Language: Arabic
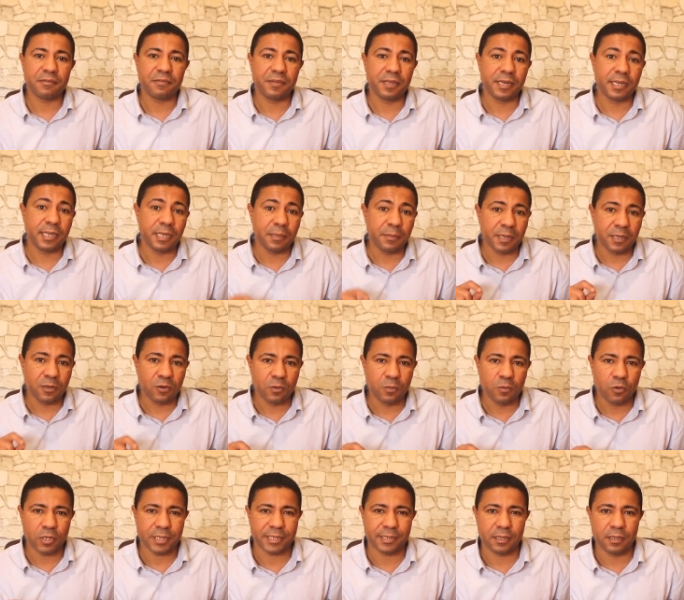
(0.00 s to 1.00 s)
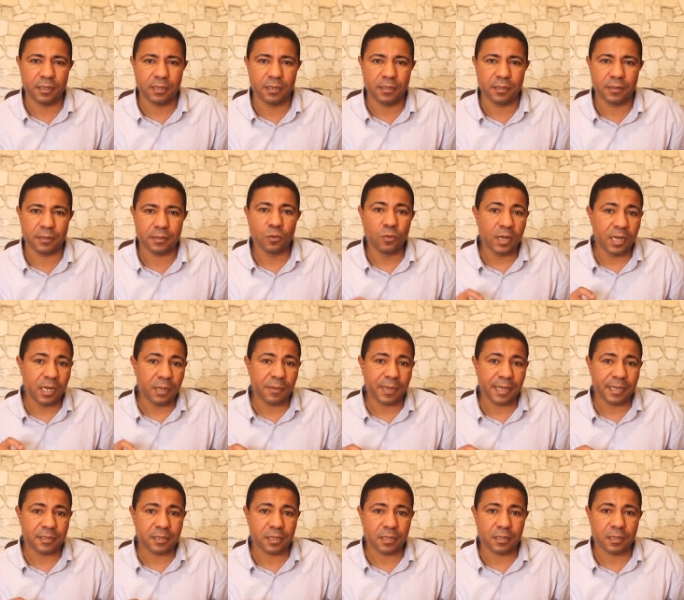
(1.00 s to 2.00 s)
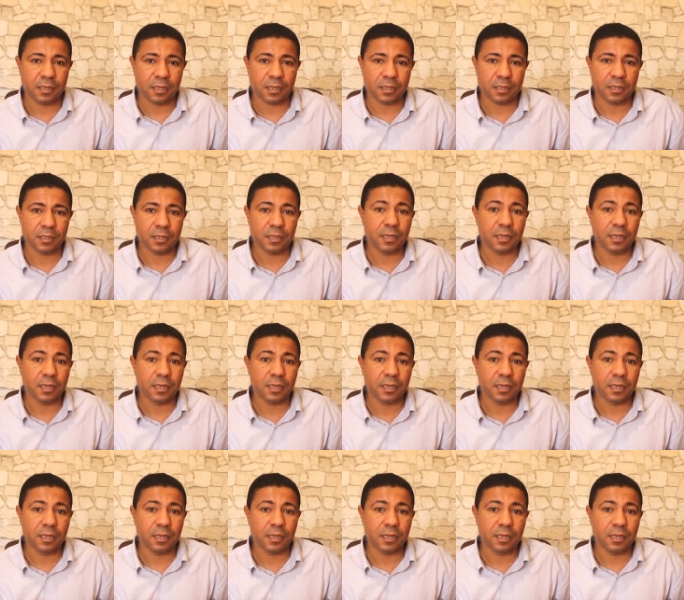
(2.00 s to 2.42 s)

فين كيبانوا المحسنين واللي بغى يصدق